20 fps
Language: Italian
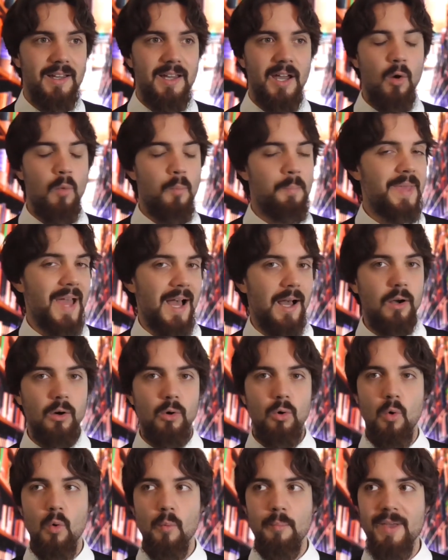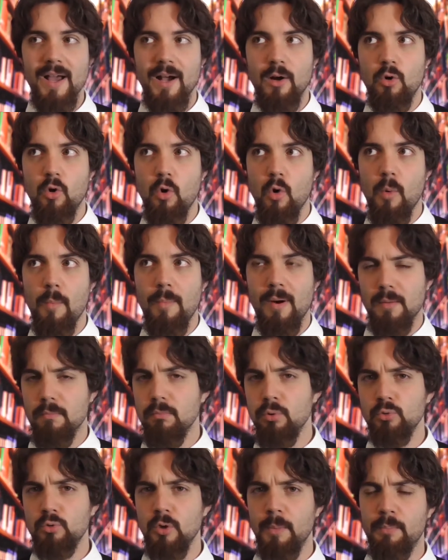è un bianco, un bianco
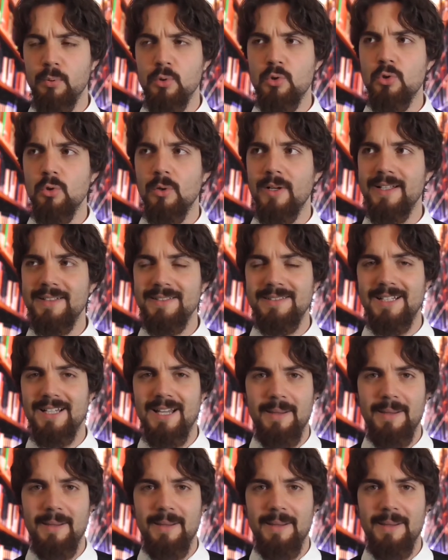barbuto e puzzolente